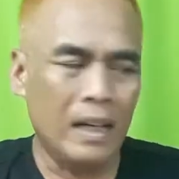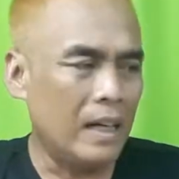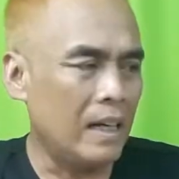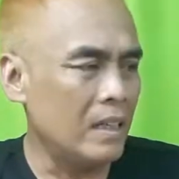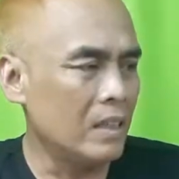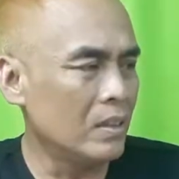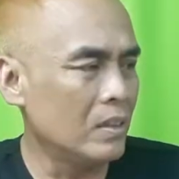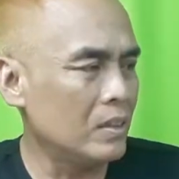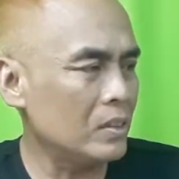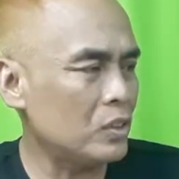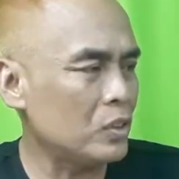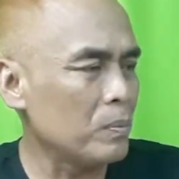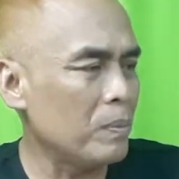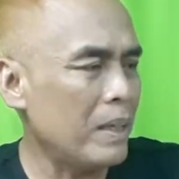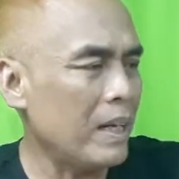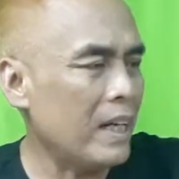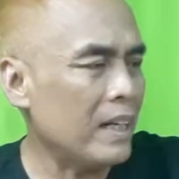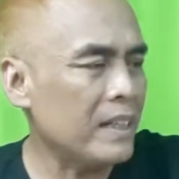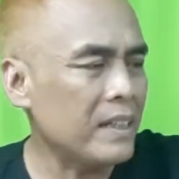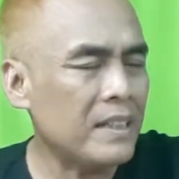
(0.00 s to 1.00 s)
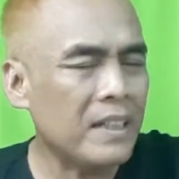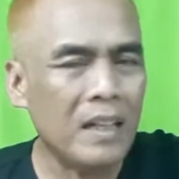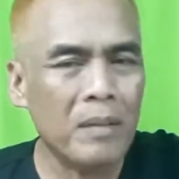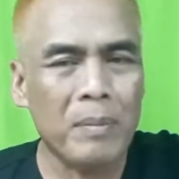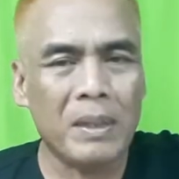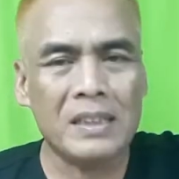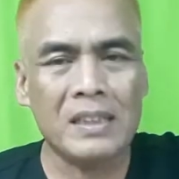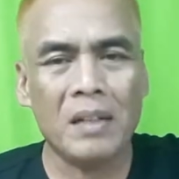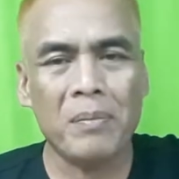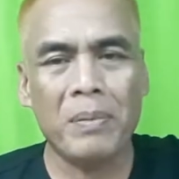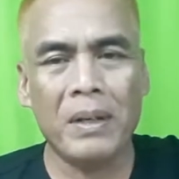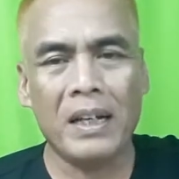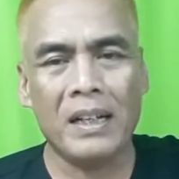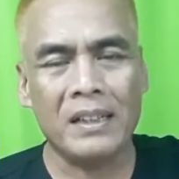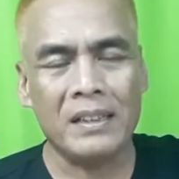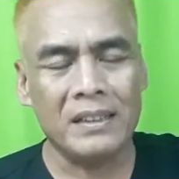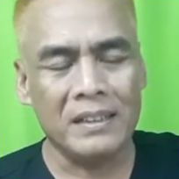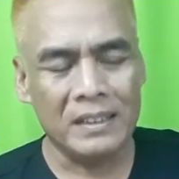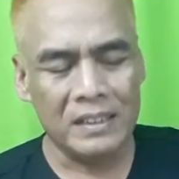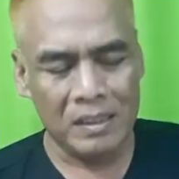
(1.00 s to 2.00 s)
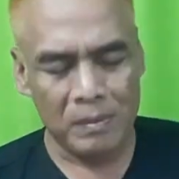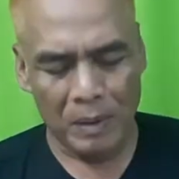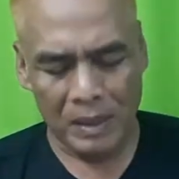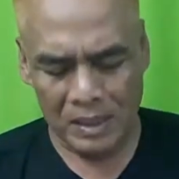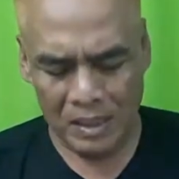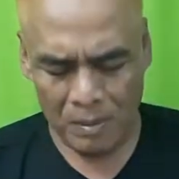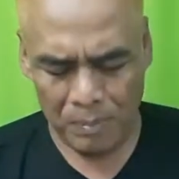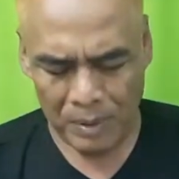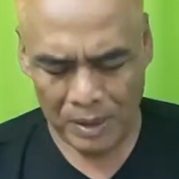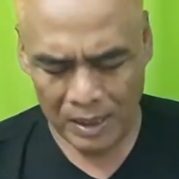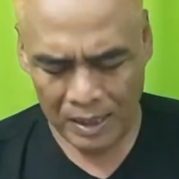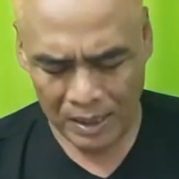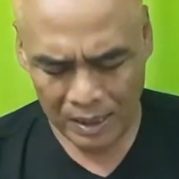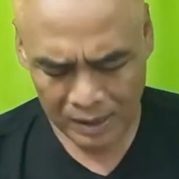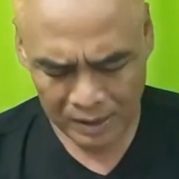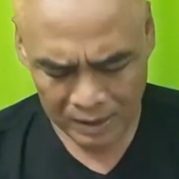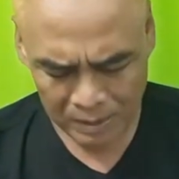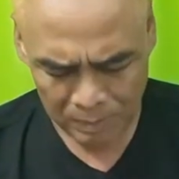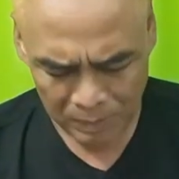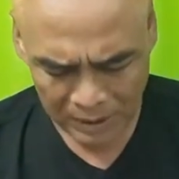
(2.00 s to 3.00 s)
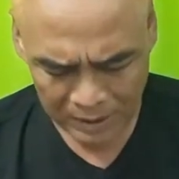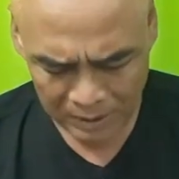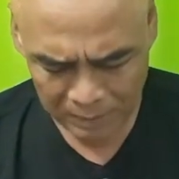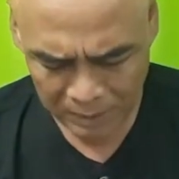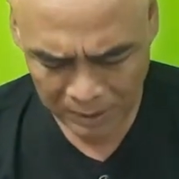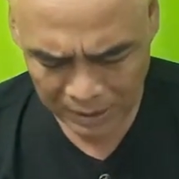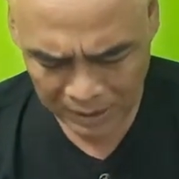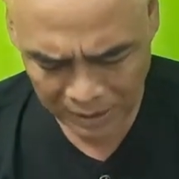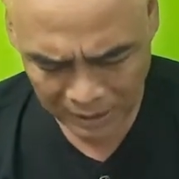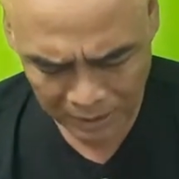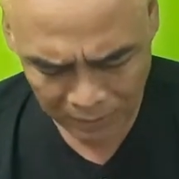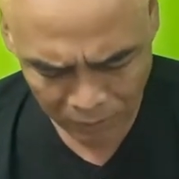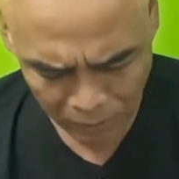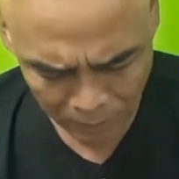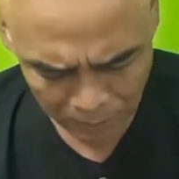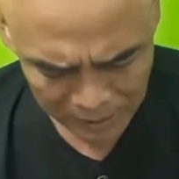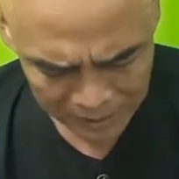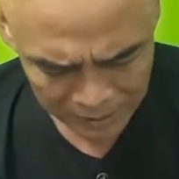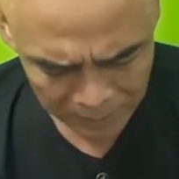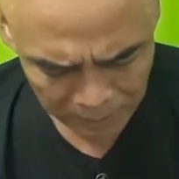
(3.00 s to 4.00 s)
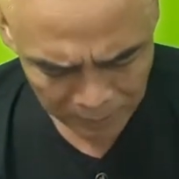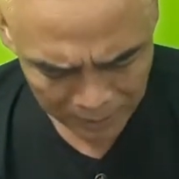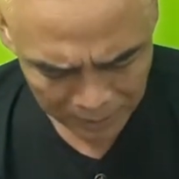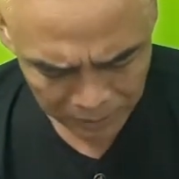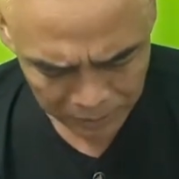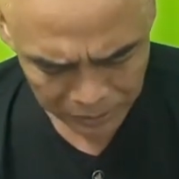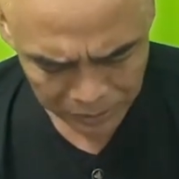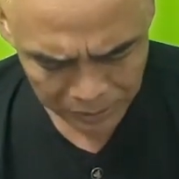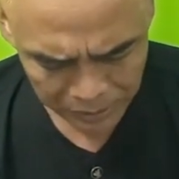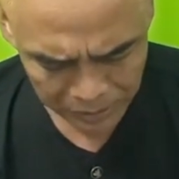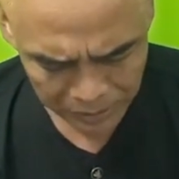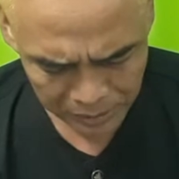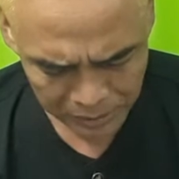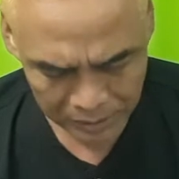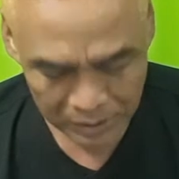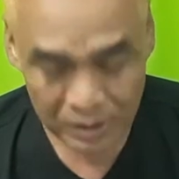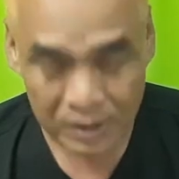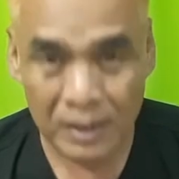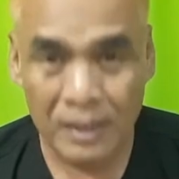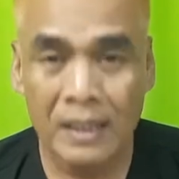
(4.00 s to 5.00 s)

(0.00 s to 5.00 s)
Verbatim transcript: Halo, jumpa lagi dengan Pak Sabar. Ini Pak Sabar, kesempatan ada informasi bagus.